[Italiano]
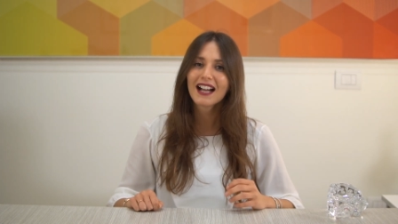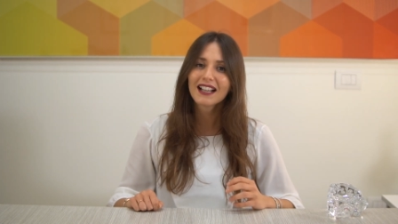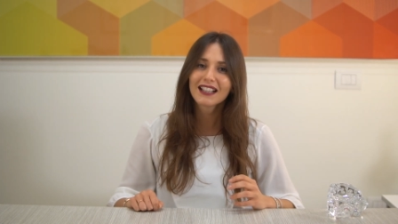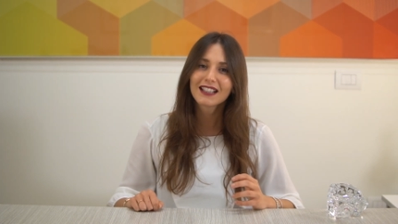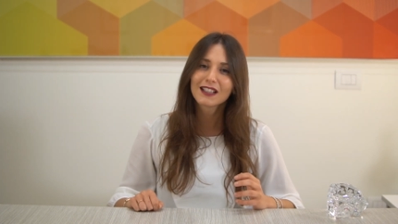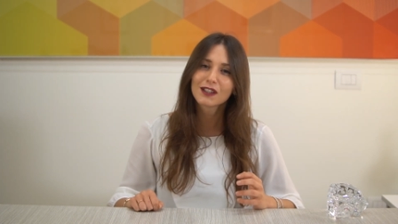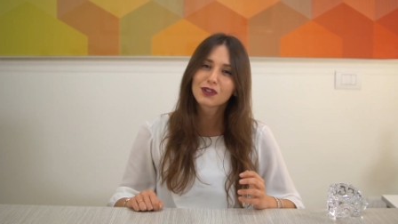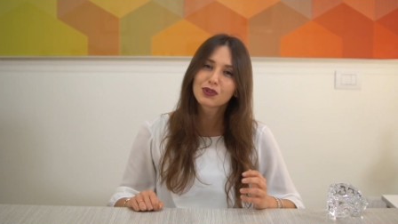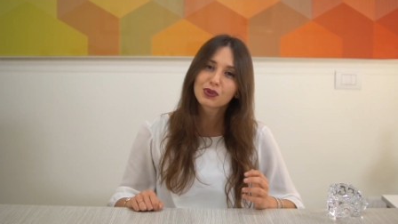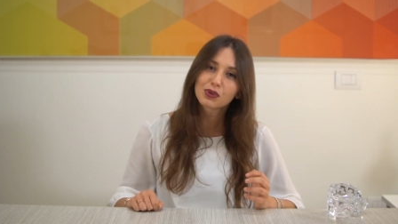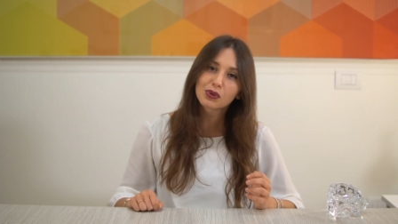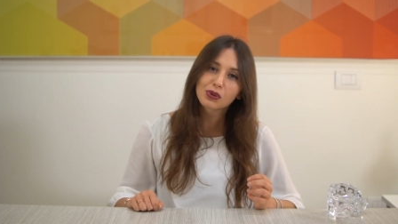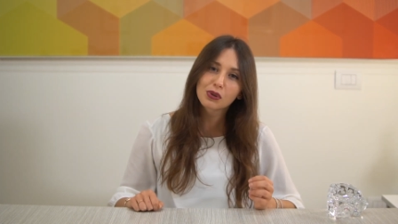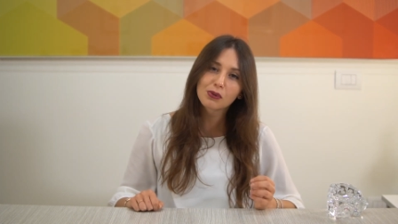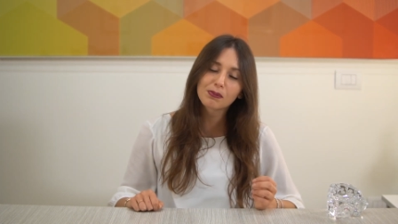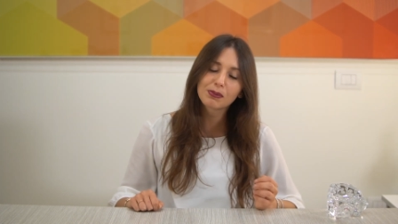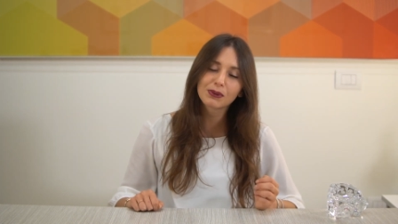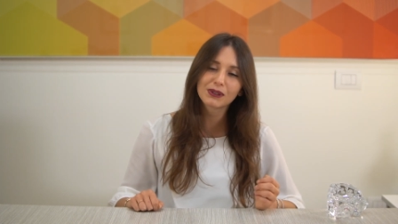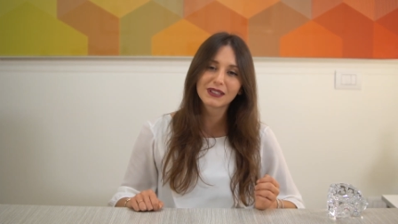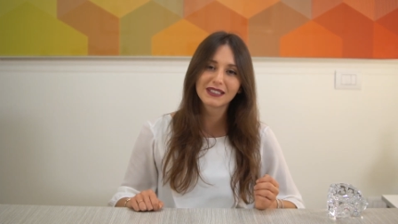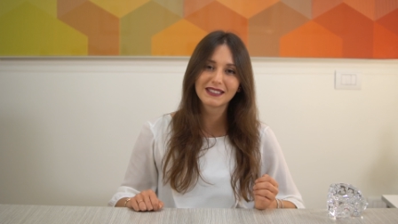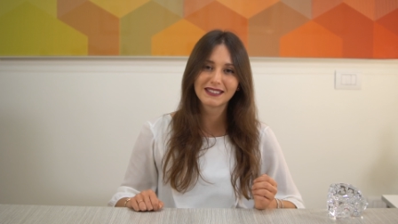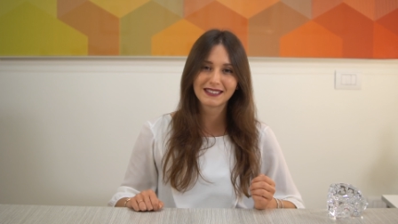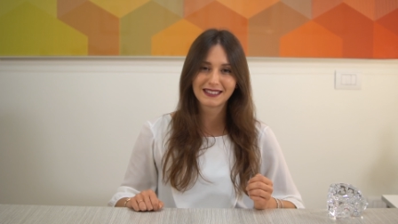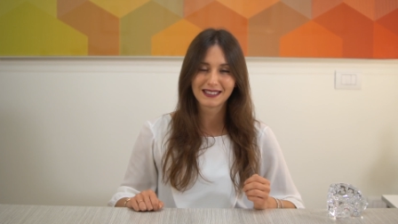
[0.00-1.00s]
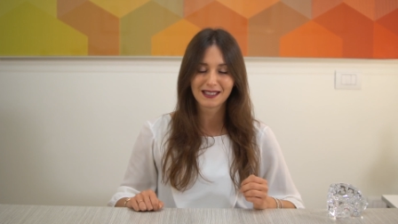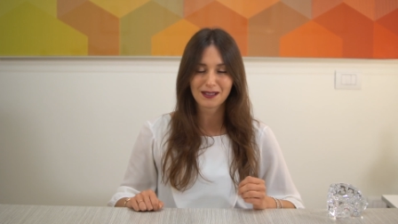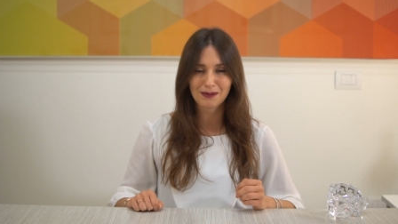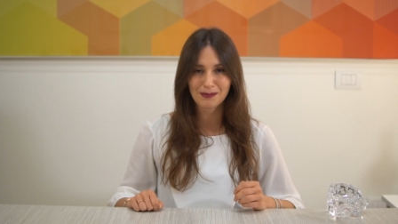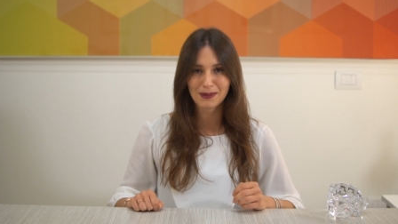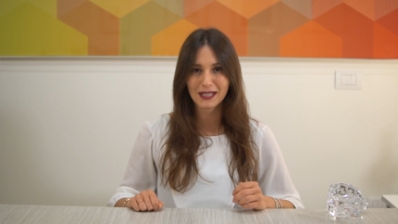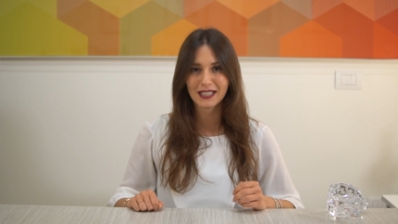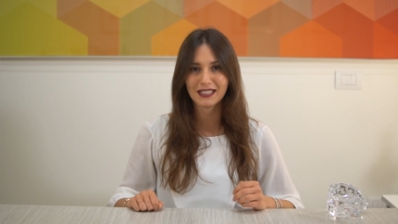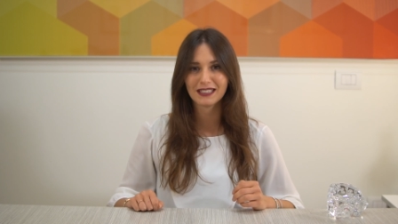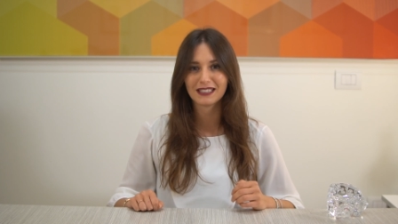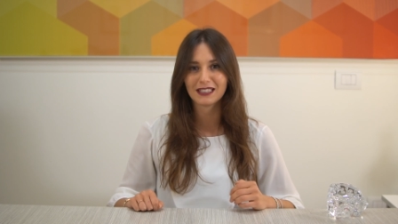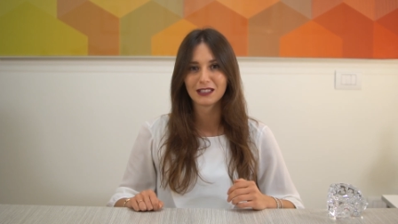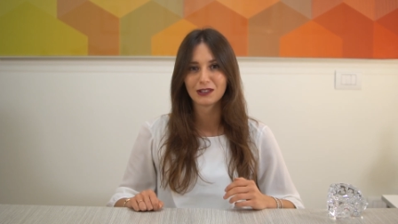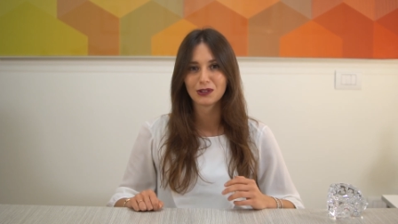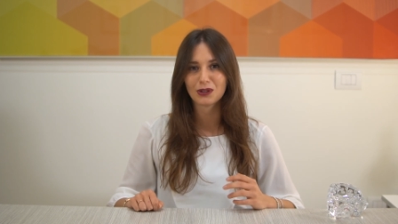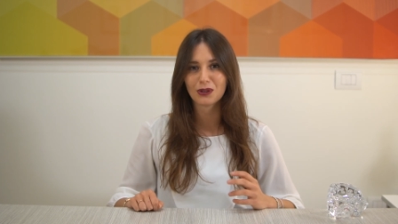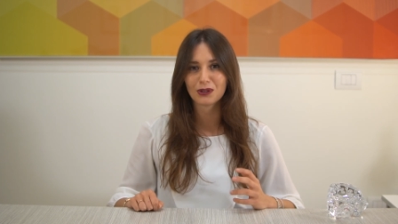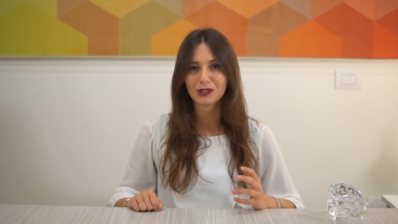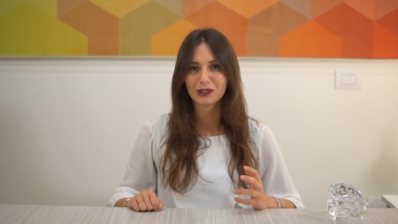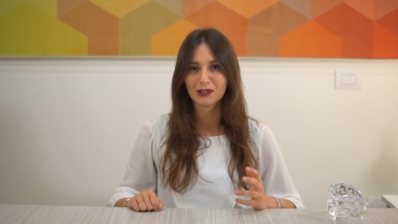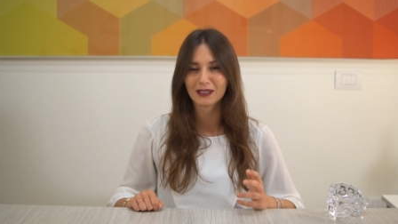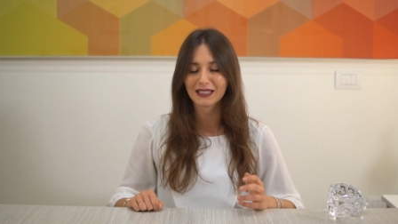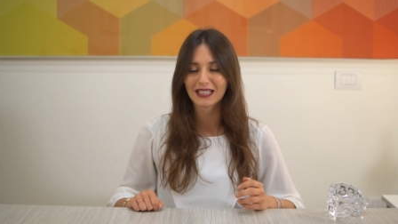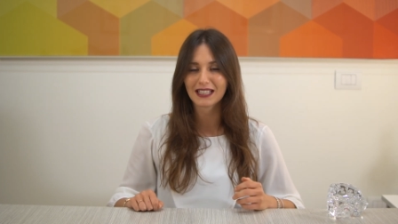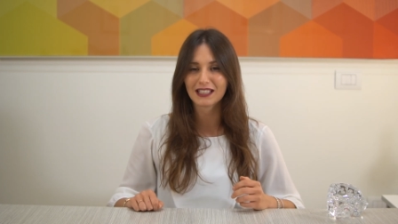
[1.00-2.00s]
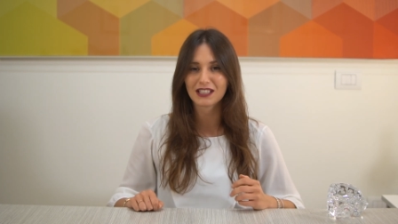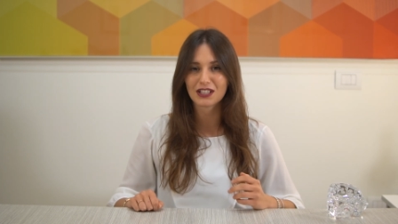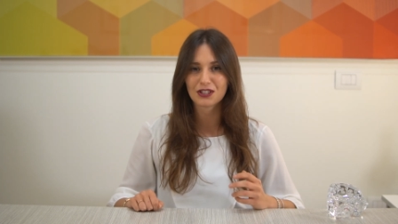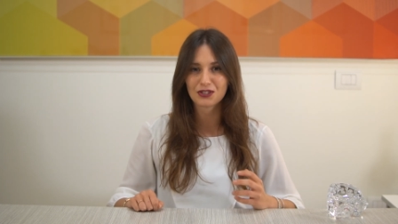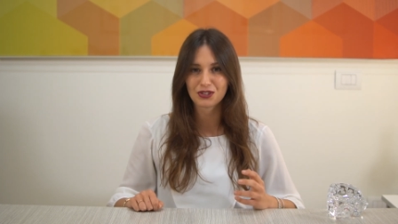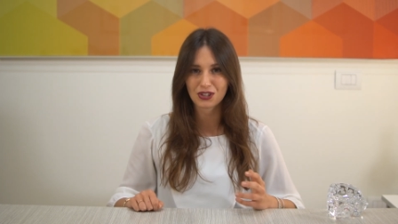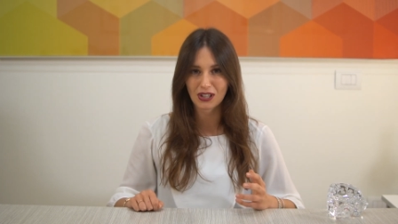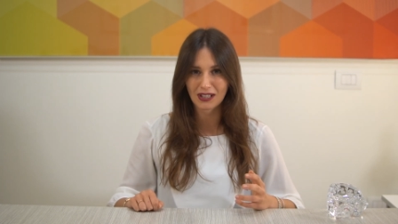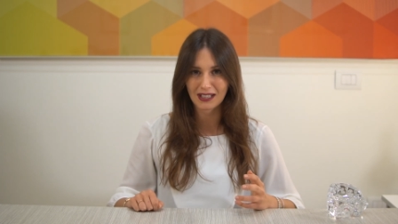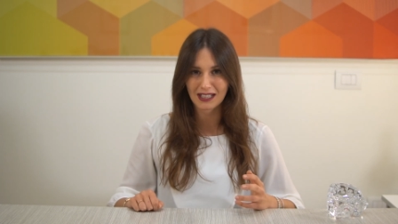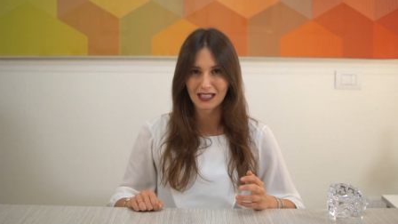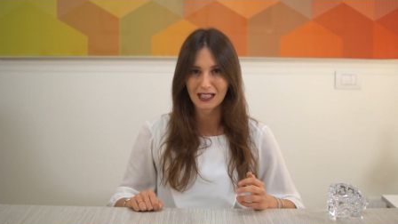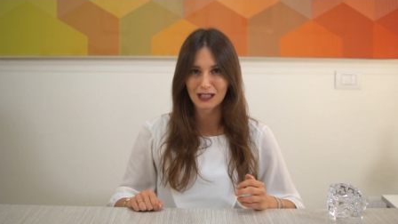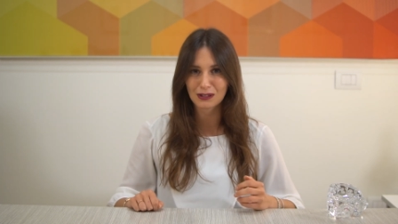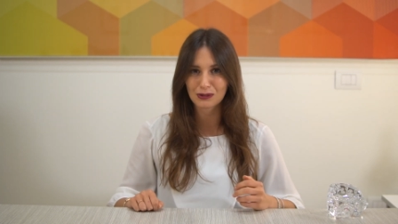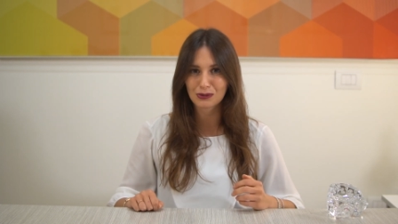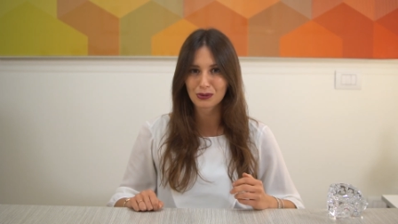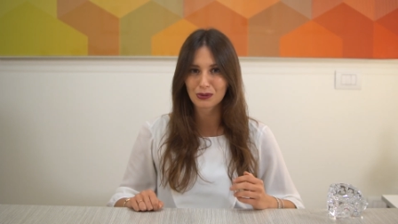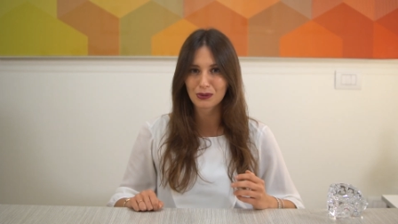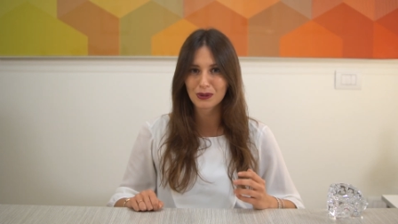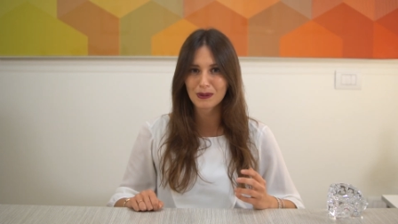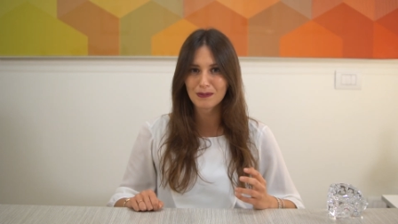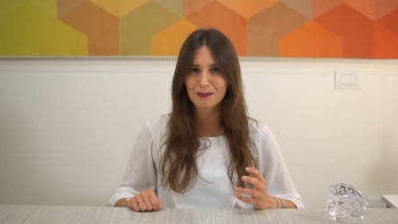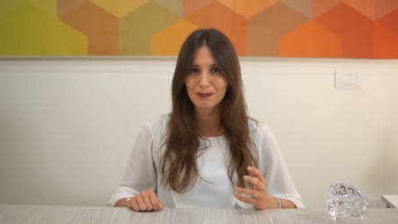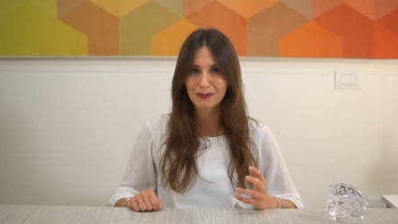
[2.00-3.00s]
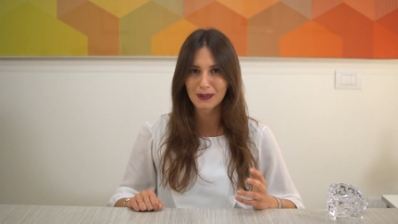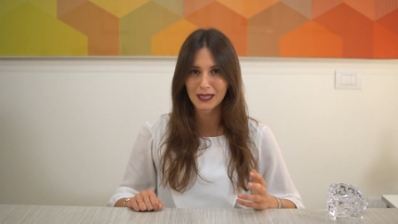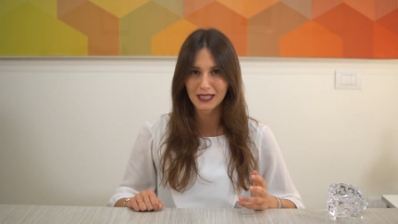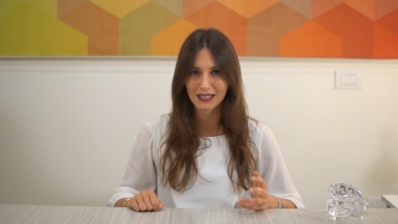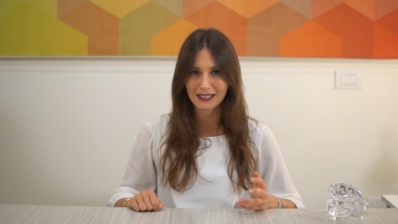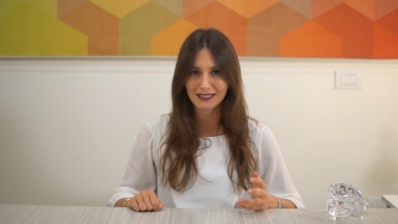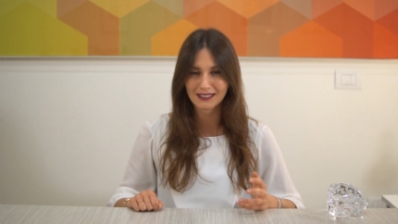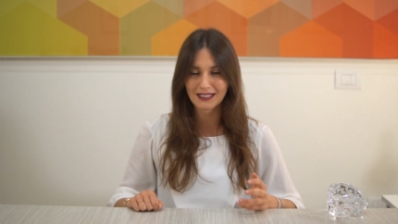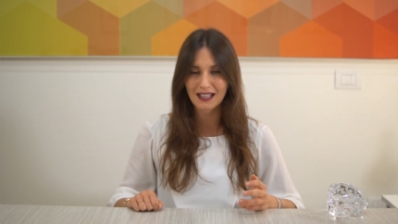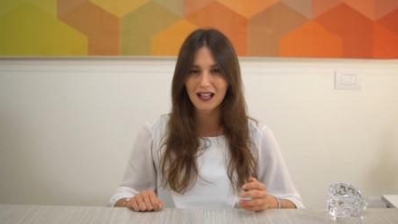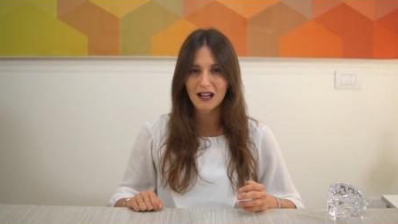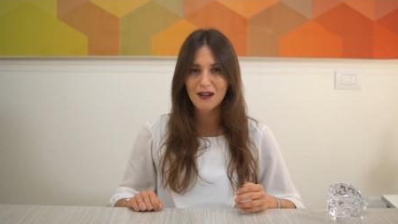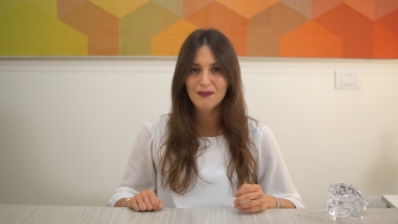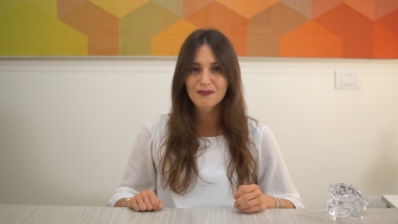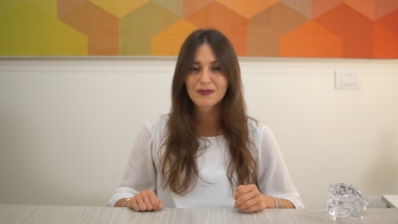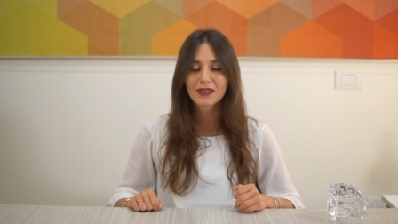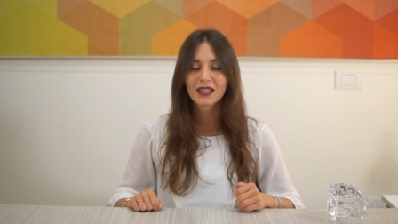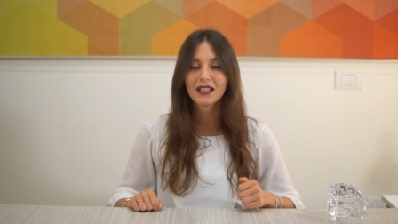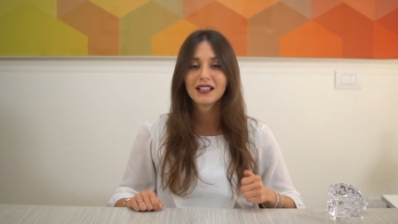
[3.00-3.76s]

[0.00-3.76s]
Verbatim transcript: anche solo potenzialmente idoneo a danneggiare l'altrui impresa,